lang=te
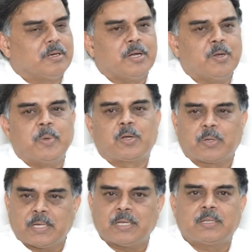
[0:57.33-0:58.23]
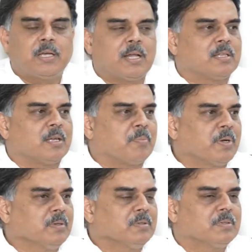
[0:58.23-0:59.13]
రెండు మెట్లు కిందకు దిగాలి తప్ప
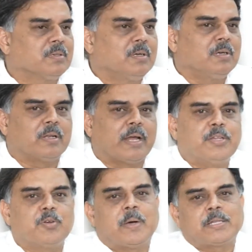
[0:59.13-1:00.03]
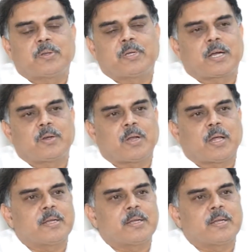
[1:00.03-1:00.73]
రైతుకు మాత్రం ఎక్కడ కూడా